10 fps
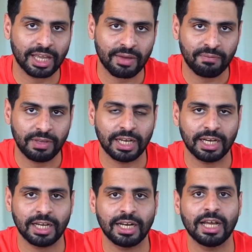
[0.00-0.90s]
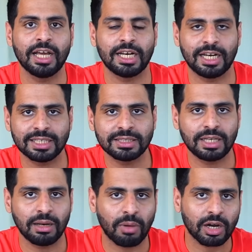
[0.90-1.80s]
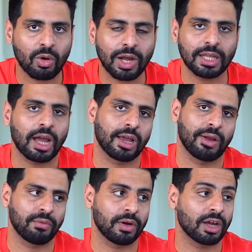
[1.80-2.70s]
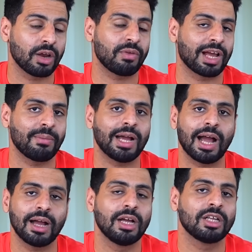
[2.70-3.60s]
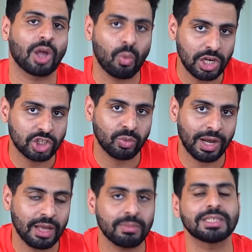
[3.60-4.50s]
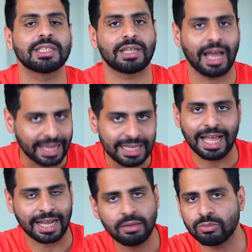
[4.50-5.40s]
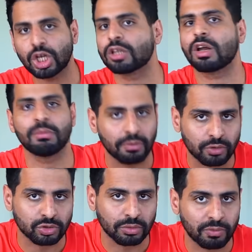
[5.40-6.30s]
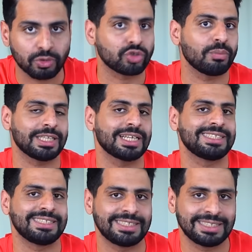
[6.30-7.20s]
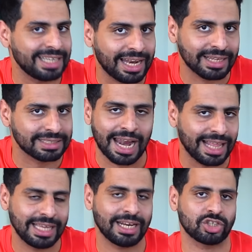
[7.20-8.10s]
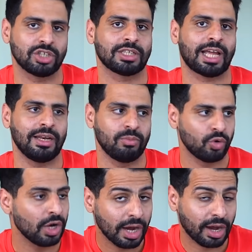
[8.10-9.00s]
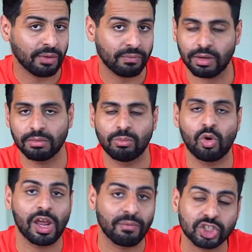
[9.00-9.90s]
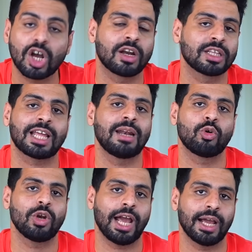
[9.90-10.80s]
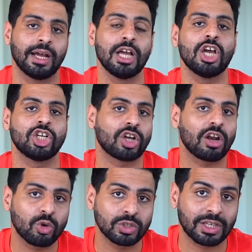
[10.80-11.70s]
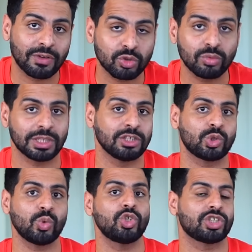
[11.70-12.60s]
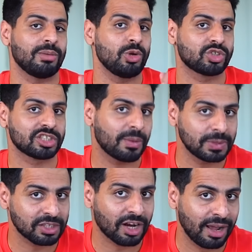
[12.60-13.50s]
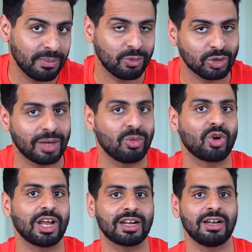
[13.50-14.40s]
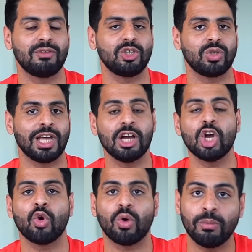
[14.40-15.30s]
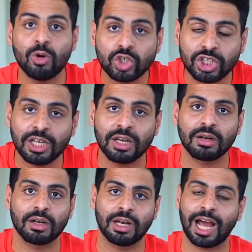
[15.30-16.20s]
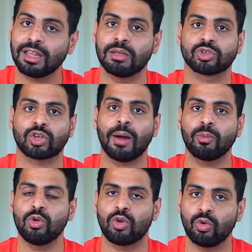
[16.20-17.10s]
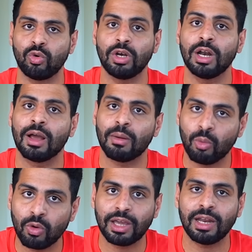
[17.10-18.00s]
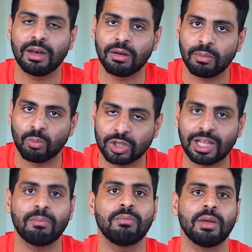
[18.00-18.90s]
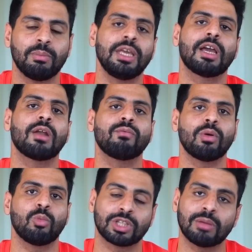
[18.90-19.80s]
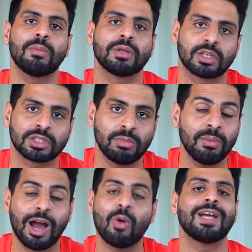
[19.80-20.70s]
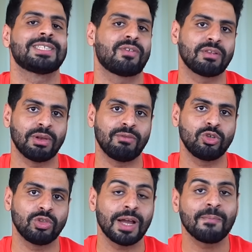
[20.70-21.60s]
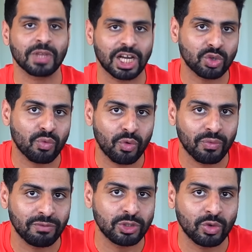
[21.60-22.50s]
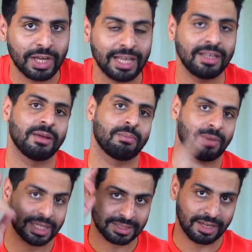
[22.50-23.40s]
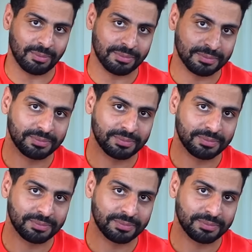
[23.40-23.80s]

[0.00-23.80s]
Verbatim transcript: هيكفي ان احنا ننزل مره واحده عن كانفا كانفا يا جماعه طويل شويه بس اكيد اكيد مش هتقارن بالفوتوشوب الفوتوشوب محتاج سنه سنتين عشان تتعلمه كانفا ممكن في شهر تتعلم كل حاجه ان شاء الله تكونوا استفدتوا ما تنسوش تعملوا سبسكرايب وتعملوا لايك للفيديو ده واعملوا شير لحد من صحابكم يكون ممكن مهتم بكانفا ومهتم بالتصميم او هيستفاد من الفيديو ده اشوفكم في الفيديو الجاي مع السلامه